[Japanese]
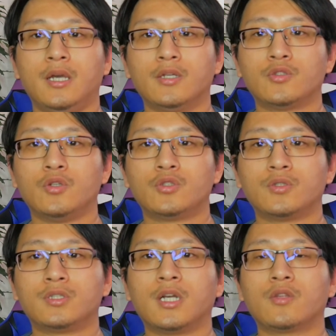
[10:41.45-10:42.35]
えー、そういう措
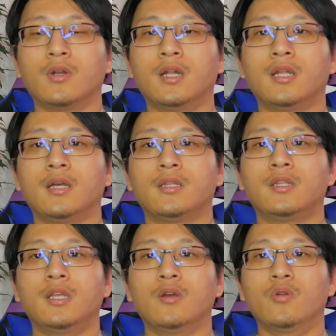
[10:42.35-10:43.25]
置が取られ
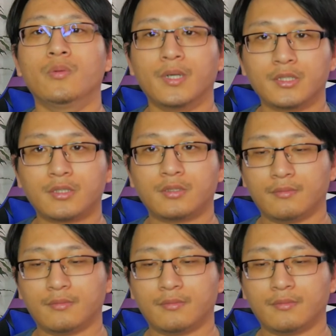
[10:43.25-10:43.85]
ております。